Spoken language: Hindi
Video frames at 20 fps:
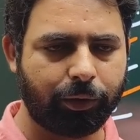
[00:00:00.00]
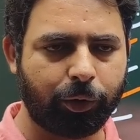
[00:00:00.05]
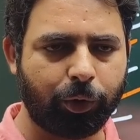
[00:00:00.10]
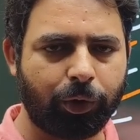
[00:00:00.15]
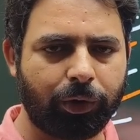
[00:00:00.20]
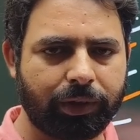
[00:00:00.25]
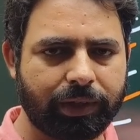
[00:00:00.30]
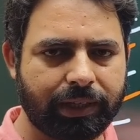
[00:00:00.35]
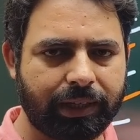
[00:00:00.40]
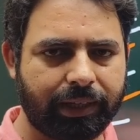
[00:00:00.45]

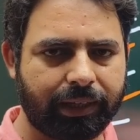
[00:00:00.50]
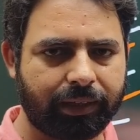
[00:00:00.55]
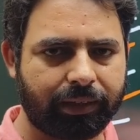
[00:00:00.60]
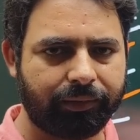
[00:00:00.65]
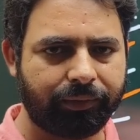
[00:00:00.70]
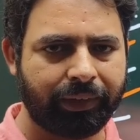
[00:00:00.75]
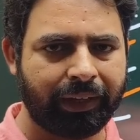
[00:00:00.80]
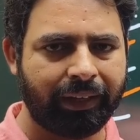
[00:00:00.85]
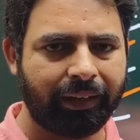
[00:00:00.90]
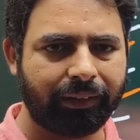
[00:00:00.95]

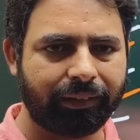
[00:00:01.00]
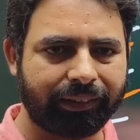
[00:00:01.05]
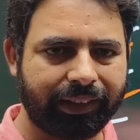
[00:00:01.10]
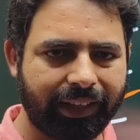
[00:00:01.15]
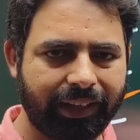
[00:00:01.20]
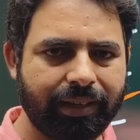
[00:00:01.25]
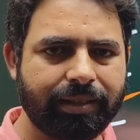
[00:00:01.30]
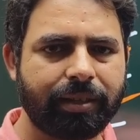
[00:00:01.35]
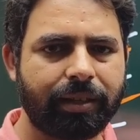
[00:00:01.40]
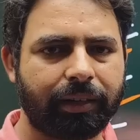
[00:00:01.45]

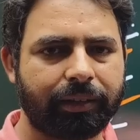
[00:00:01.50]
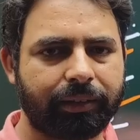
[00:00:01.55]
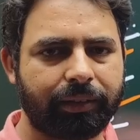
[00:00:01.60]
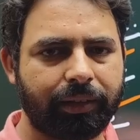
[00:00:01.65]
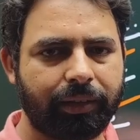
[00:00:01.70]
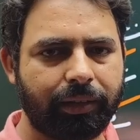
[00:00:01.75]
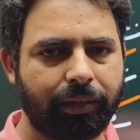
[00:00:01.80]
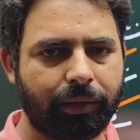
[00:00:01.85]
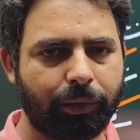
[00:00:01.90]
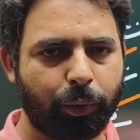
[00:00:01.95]
2023
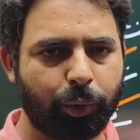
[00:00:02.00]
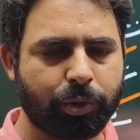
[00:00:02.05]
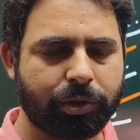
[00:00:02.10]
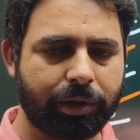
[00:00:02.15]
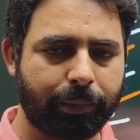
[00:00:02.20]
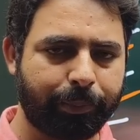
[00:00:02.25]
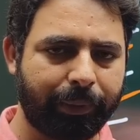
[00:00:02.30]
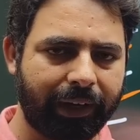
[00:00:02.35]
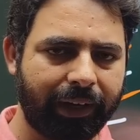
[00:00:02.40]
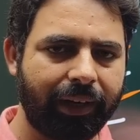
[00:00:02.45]
रखती
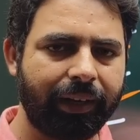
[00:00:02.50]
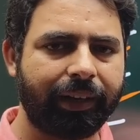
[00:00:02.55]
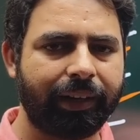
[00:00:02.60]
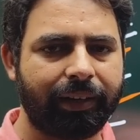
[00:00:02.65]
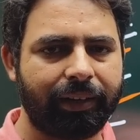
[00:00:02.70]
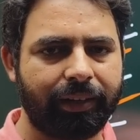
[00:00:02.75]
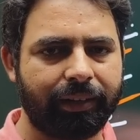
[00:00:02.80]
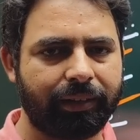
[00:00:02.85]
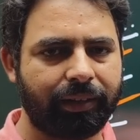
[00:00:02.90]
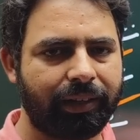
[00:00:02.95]
उससे पहले के
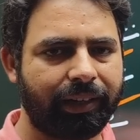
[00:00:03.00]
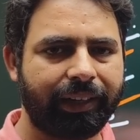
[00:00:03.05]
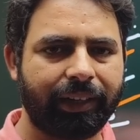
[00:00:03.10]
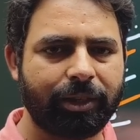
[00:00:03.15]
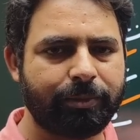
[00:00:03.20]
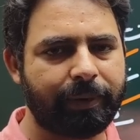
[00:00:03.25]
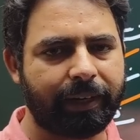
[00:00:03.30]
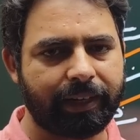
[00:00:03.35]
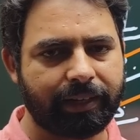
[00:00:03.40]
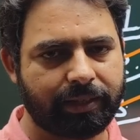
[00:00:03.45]
लेती लेकिन
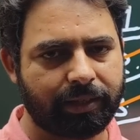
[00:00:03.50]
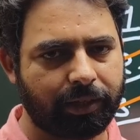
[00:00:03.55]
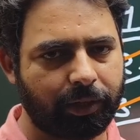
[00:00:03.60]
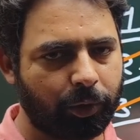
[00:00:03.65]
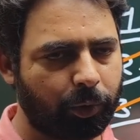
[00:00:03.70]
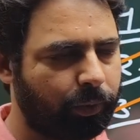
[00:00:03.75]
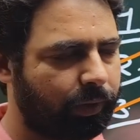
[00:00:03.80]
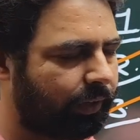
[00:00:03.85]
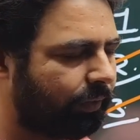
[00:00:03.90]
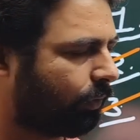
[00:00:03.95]
इस बार ऐसा
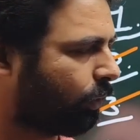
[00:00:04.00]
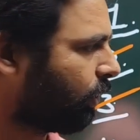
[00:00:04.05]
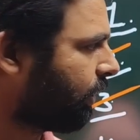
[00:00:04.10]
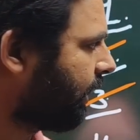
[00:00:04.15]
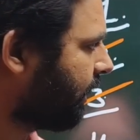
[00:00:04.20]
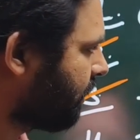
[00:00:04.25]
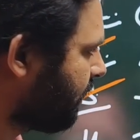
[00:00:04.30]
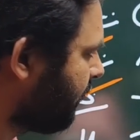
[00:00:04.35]
नहीं हुआ तो ये